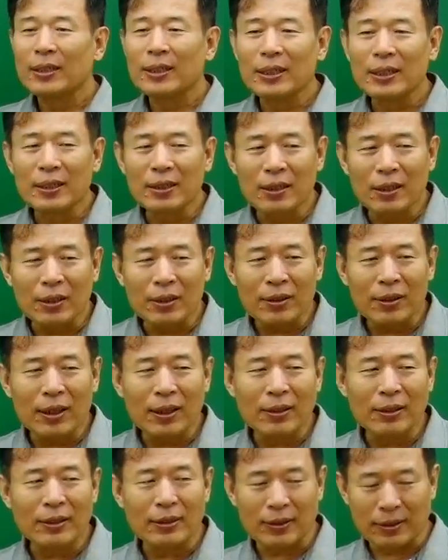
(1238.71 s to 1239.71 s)
이럴
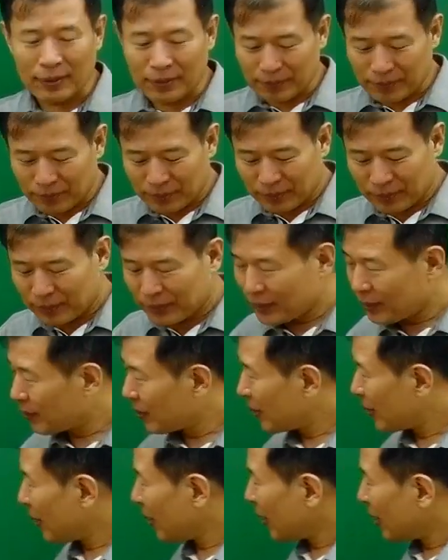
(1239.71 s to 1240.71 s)
때는
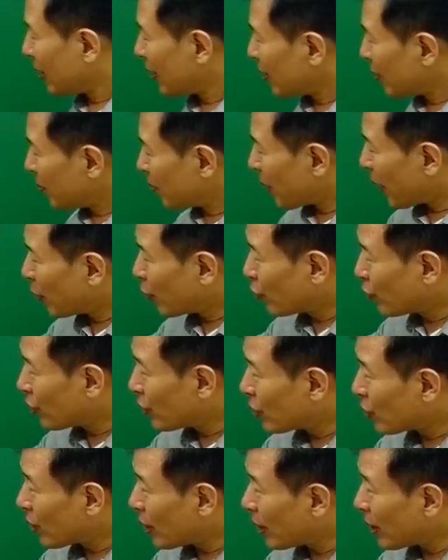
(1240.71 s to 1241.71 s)
배수
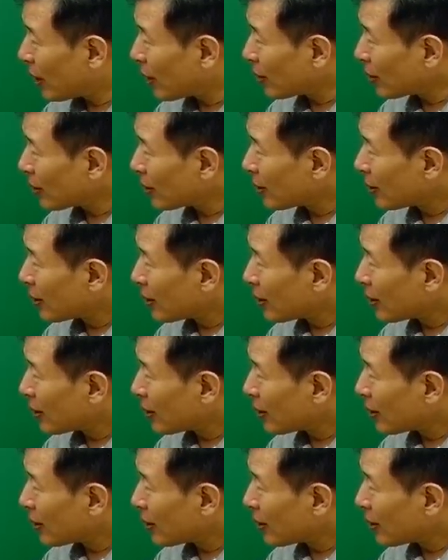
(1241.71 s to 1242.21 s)
수직관